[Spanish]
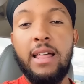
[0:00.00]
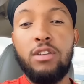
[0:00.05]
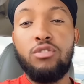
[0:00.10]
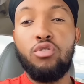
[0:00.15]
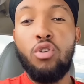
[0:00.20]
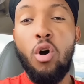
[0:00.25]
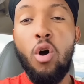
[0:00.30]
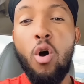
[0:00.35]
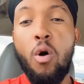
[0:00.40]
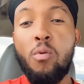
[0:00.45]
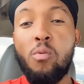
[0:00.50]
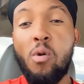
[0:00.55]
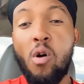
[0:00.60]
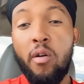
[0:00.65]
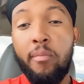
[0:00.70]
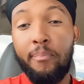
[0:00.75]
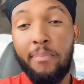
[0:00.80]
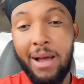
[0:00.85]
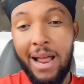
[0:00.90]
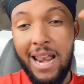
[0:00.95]
Yo voy
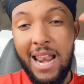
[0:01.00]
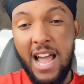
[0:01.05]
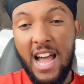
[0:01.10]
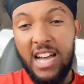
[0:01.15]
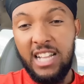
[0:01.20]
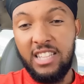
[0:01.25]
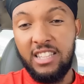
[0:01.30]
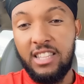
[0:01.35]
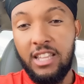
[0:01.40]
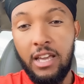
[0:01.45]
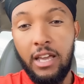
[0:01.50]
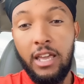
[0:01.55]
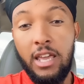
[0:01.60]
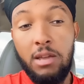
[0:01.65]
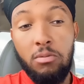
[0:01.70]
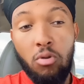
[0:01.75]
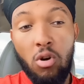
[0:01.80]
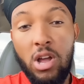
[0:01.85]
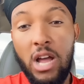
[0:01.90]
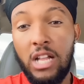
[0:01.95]
para adelante y
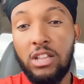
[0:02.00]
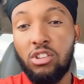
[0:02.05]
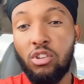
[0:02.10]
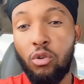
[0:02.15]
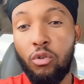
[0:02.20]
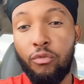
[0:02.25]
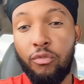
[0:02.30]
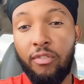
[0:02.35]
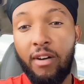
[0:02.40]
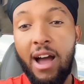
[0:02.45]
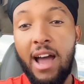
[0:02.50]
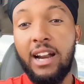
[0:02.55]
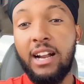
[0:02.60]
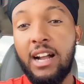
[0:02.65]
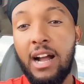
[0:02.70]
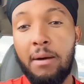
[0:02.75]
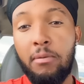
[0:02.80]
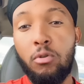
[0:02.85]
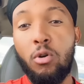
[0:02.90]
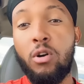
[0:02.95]
voy a triunfar,
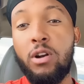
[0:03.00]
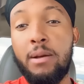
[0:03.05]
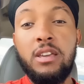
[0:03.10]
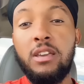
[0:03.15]
cabrones.